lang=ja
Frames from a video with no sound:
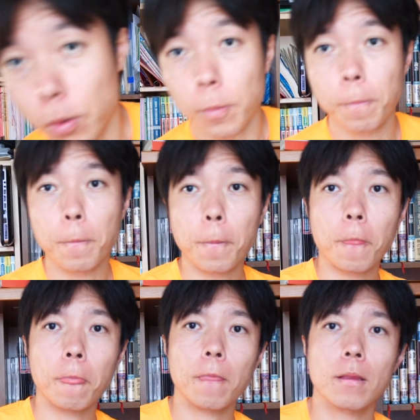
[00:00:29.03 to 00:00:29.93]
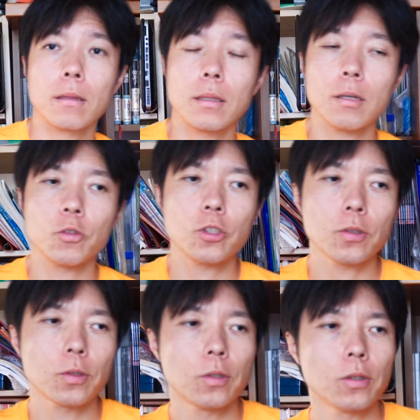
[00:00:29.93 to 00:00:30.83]
よでもち
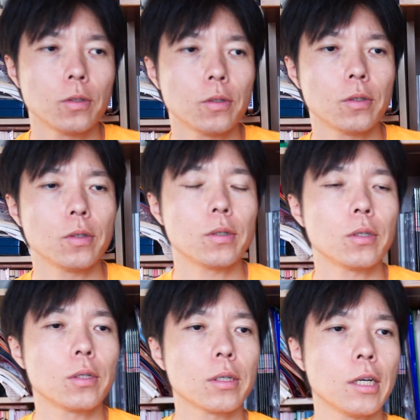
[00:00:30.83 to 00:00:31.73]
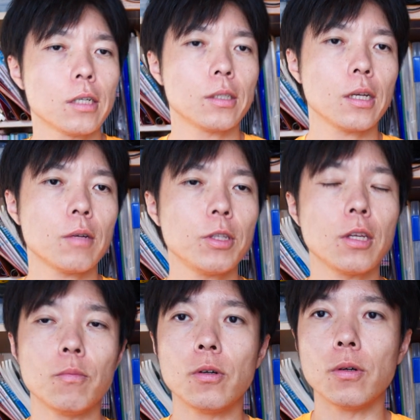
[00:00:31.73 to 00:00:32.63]
ろんその学生が見
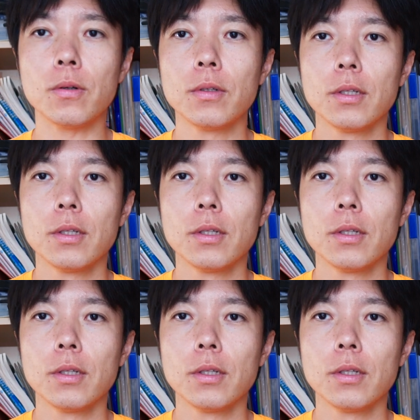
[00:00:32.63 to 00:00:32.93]
ても